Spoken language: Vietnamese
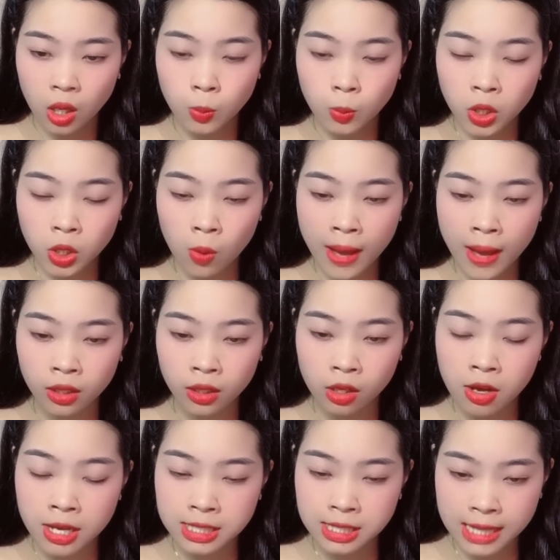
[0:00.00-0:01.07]
Một cậu bạn
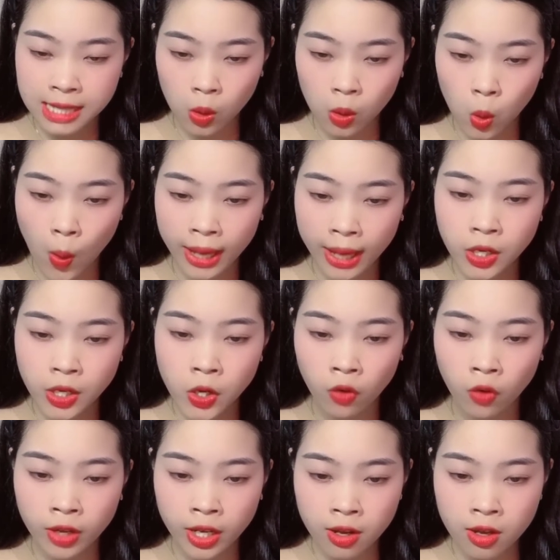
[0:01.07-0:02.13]
cười sảng khoái nói
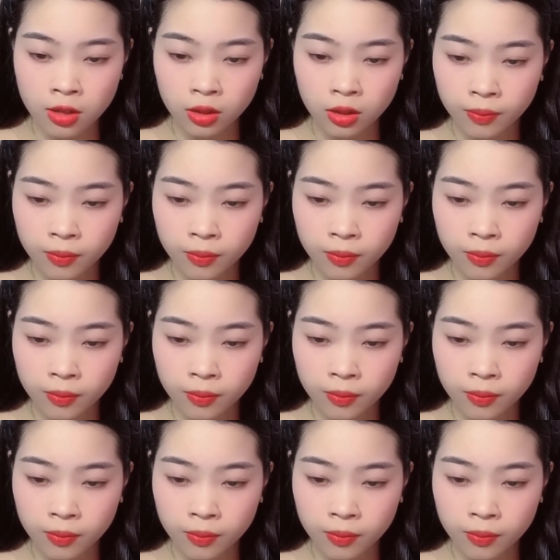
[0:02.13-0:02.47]
với Đức.